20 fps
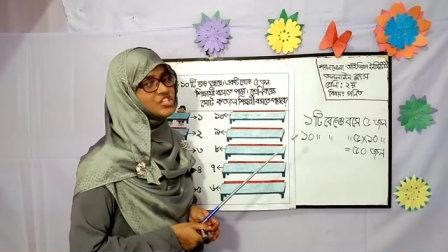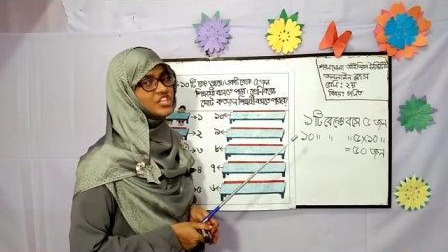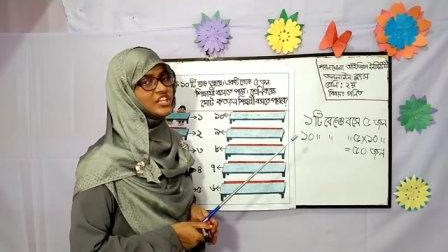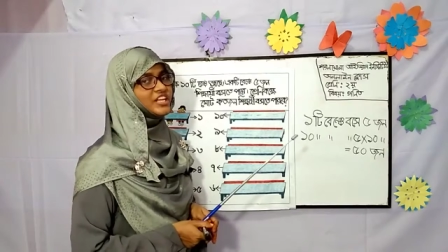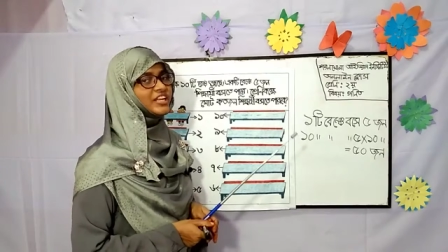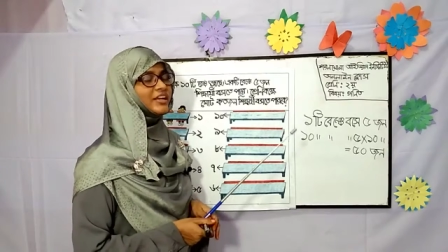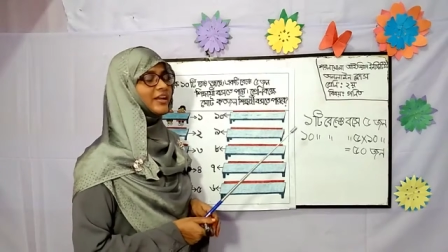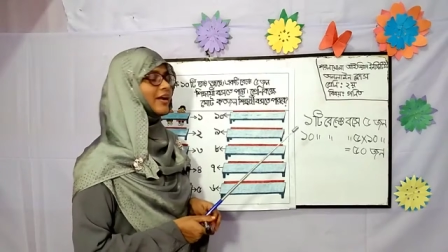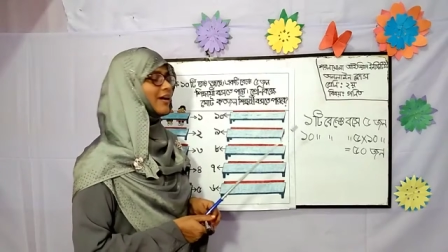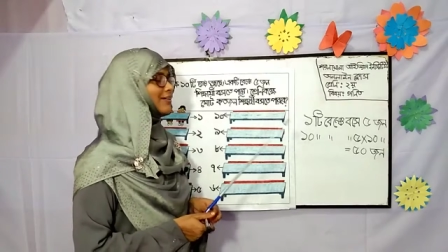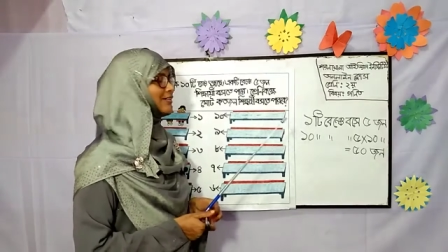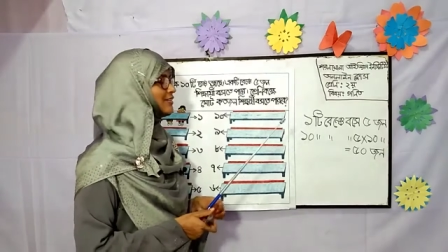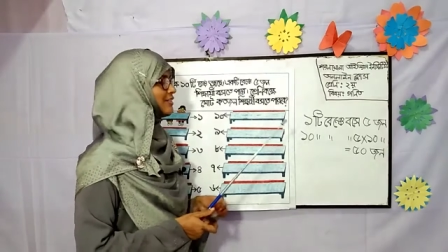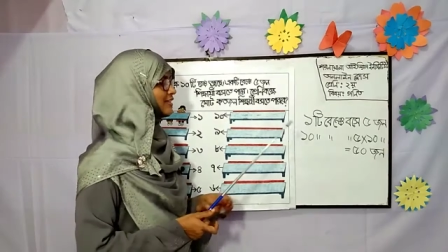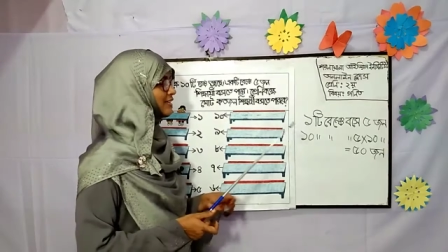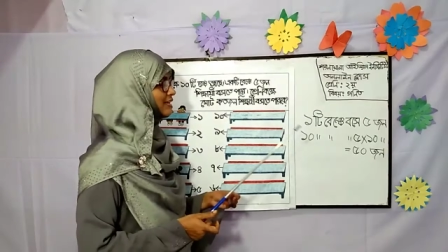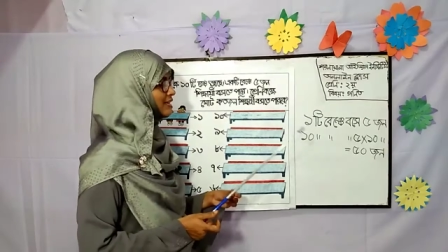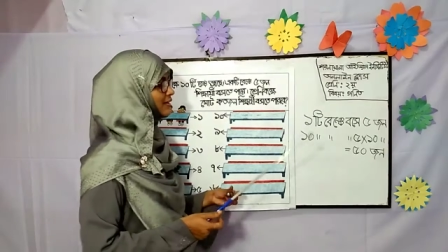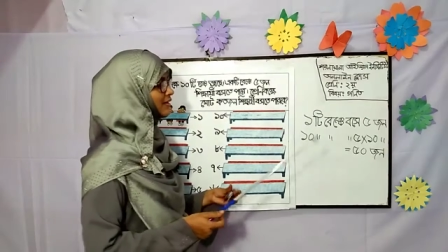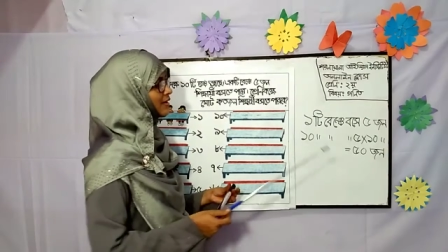
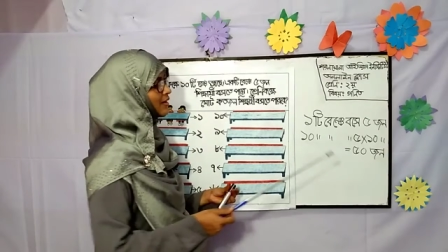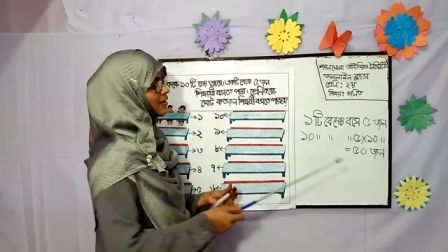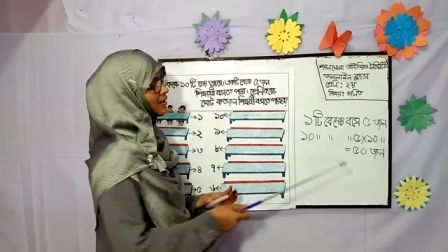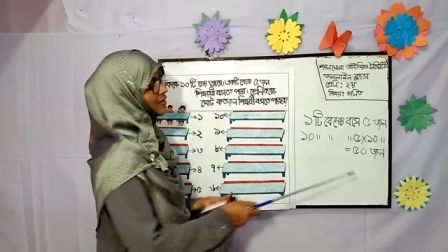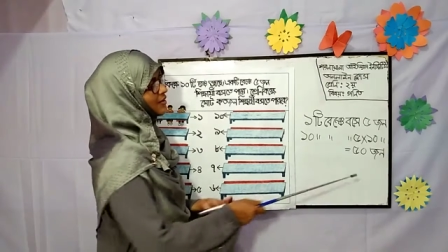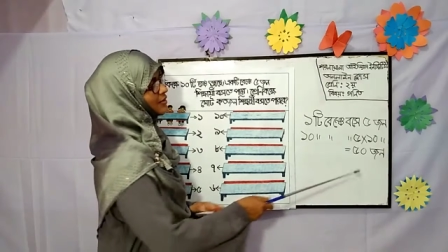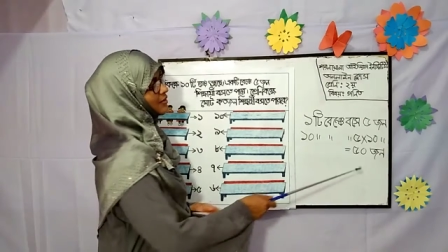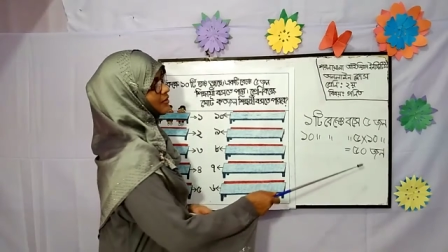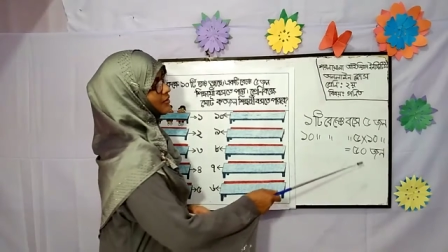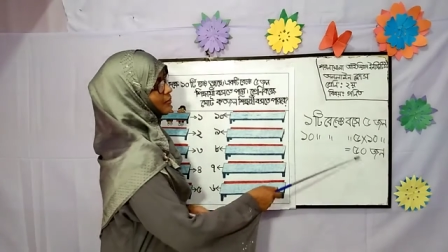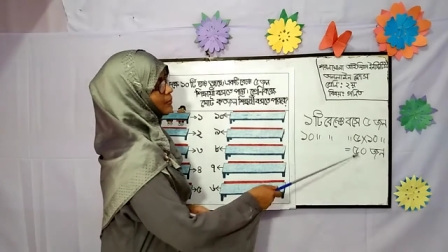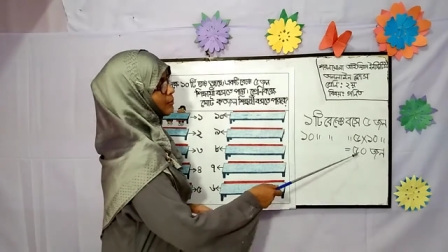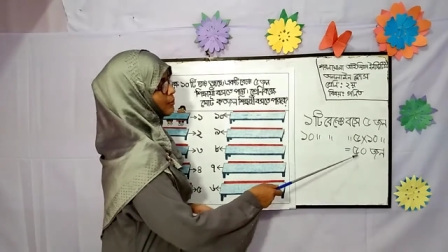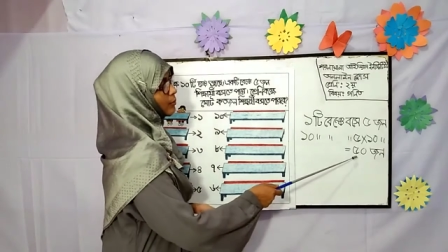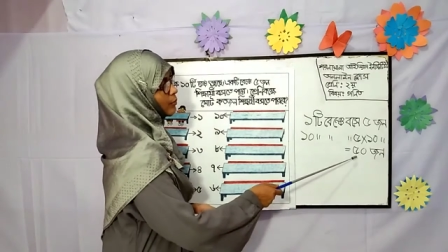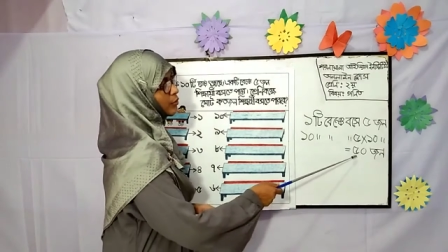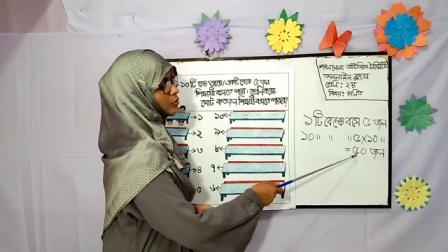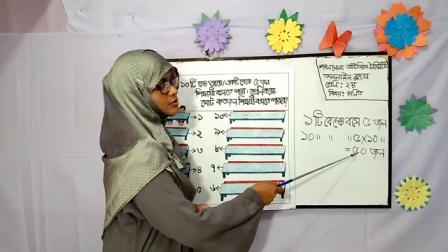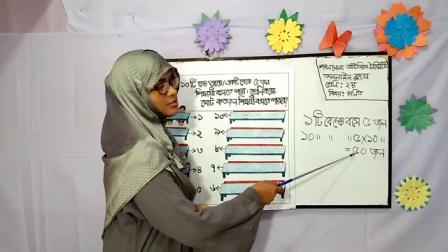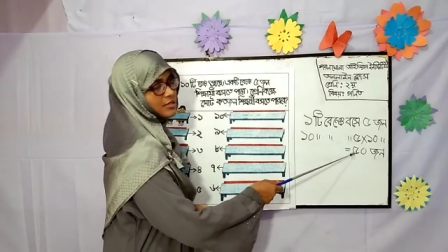শিক্ষার্থী
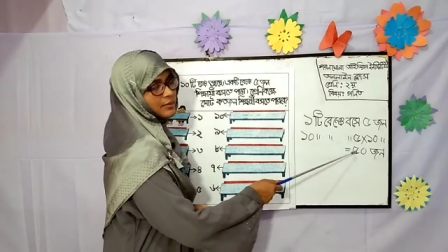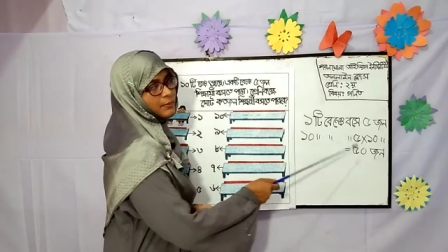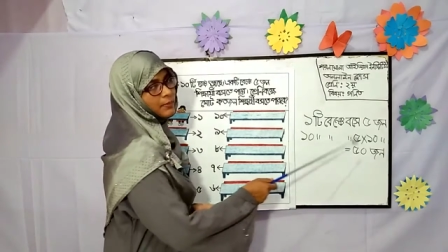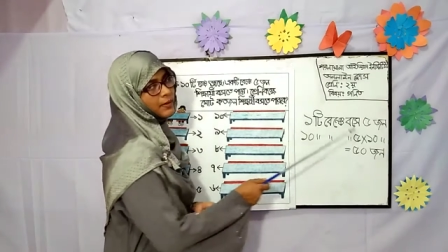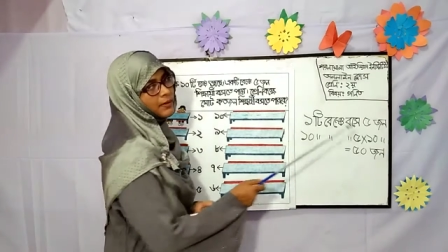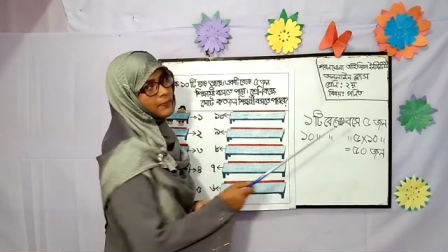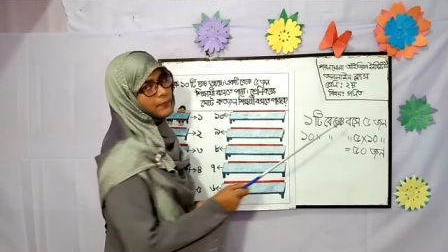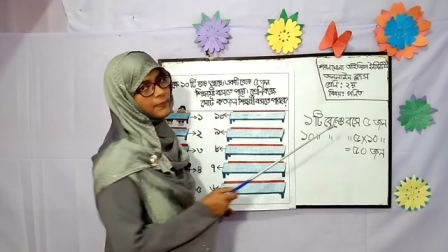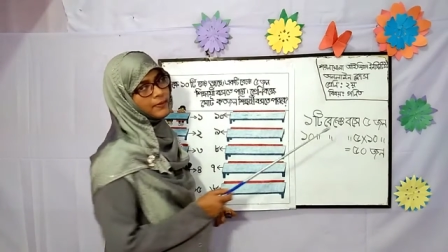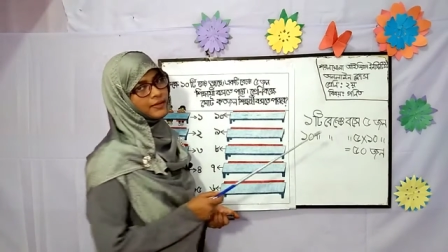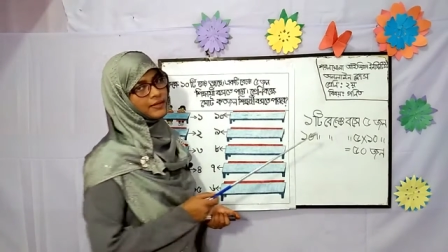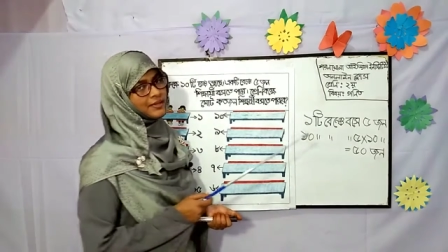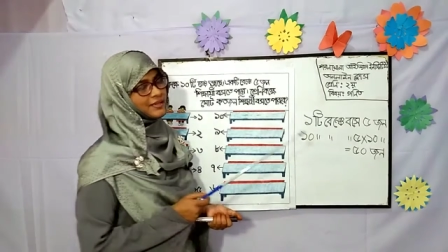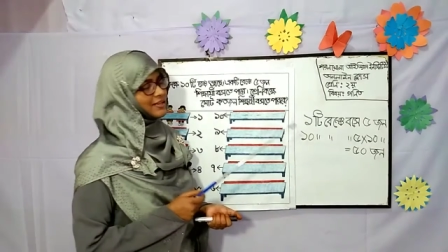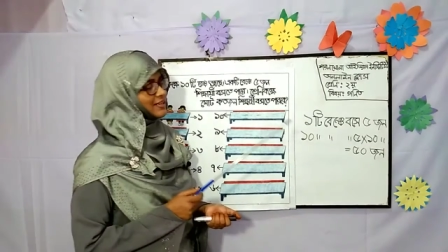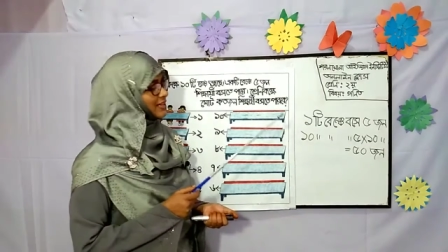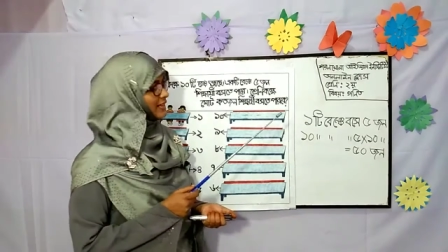বসতে পারবে